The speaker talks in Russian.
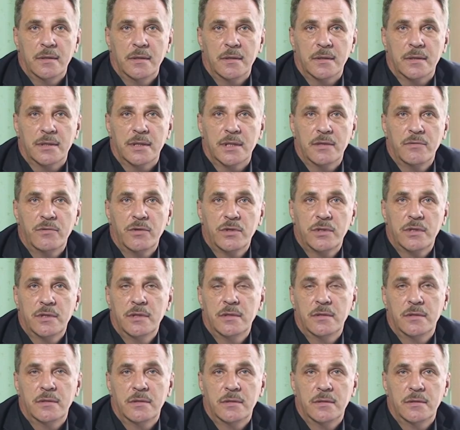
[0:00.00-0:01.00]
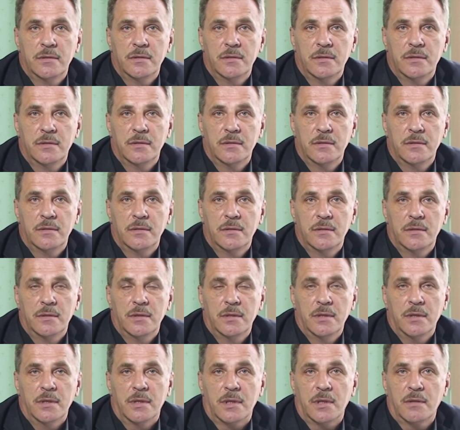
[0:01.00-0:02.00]
Завод
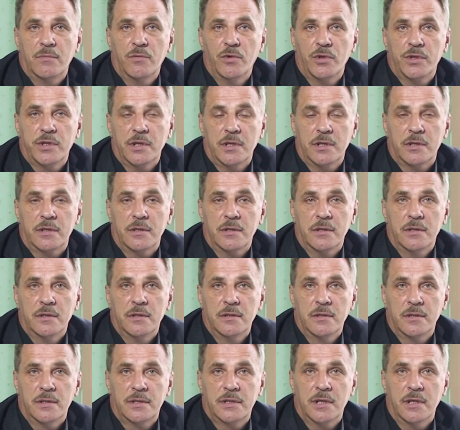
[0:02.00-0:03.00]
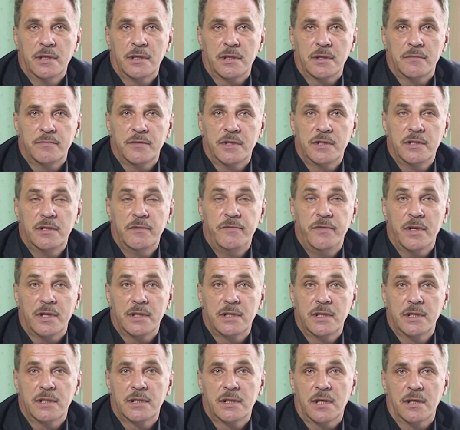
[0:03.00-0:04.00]
работает с центром
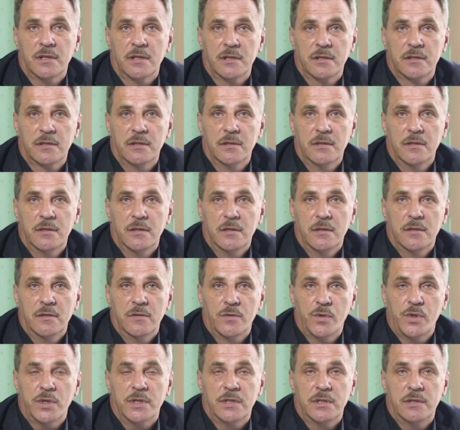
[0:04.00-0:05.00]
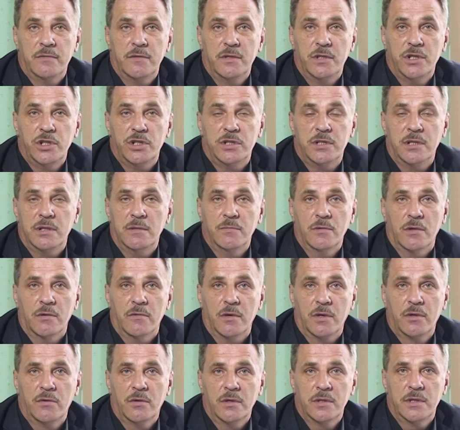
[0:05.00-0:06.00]
дезинфекции Санас уже с
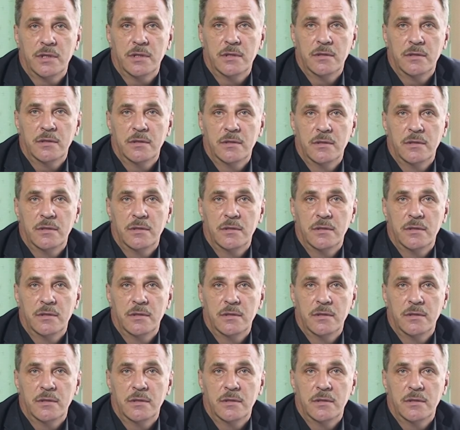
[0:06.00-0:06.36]
2007 года.